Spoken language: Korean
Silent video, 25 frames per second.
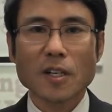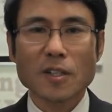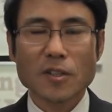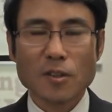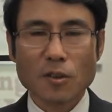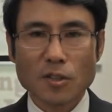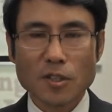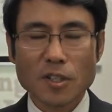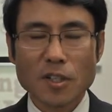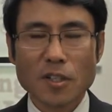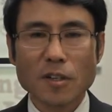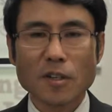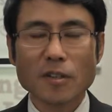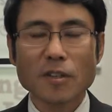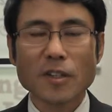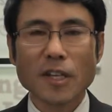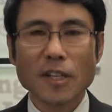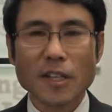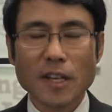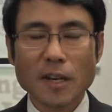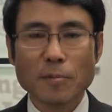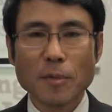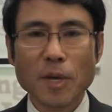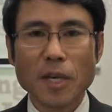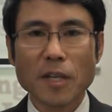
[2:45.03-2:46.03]
성실껏
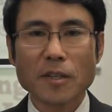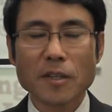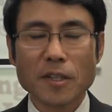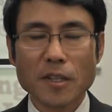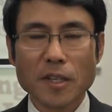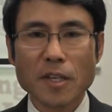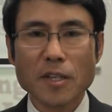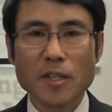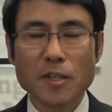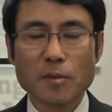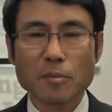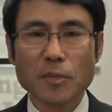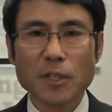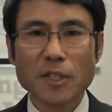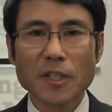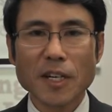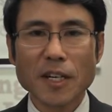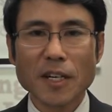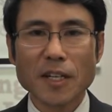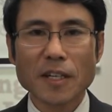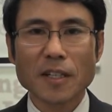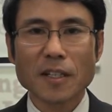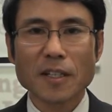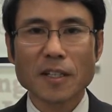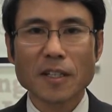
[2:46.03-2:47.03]
대답해
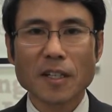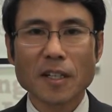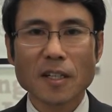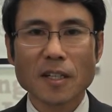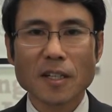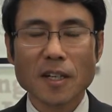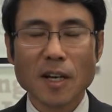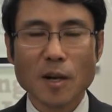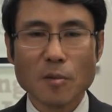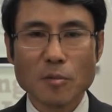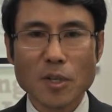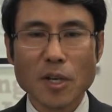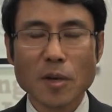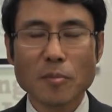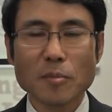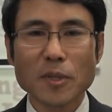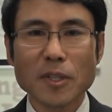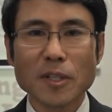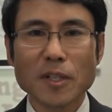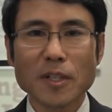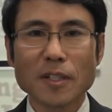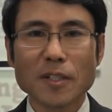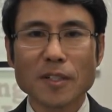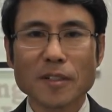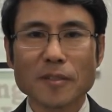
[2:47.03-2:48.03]
드리겠습니다.
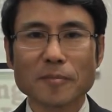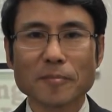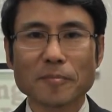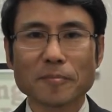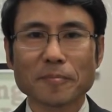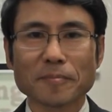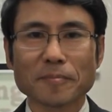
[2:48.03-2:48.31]
감사합니다.